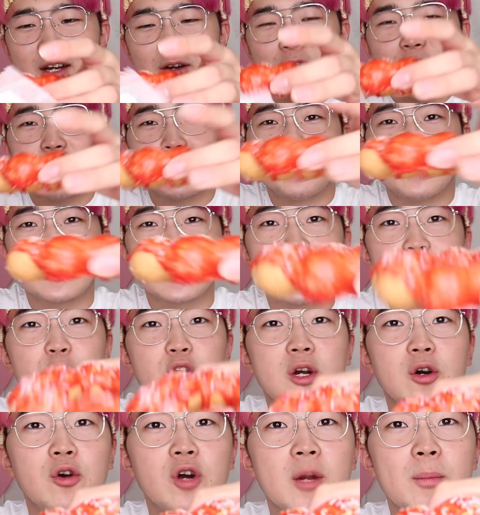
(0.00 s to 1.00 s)
この、多分
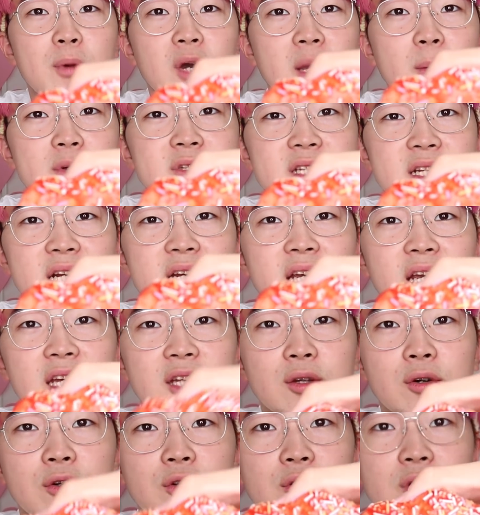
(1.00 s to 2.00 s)
これ、これポケモンじゃないけ
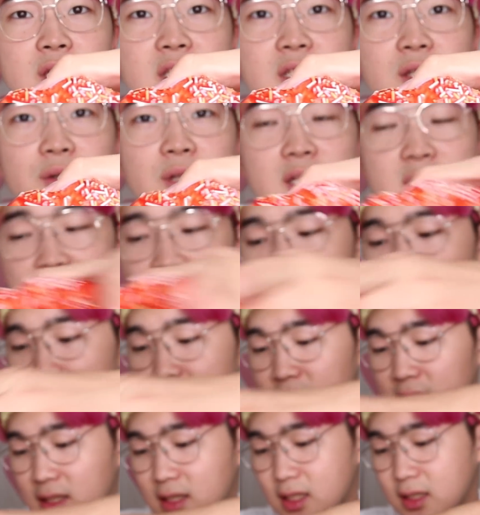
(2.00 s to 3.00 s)
ど、このイチゴのやつ買い
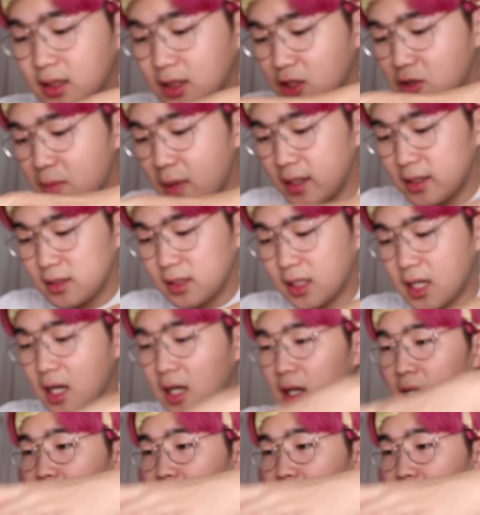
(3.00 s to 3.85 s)
ました。絶対うまい。てか、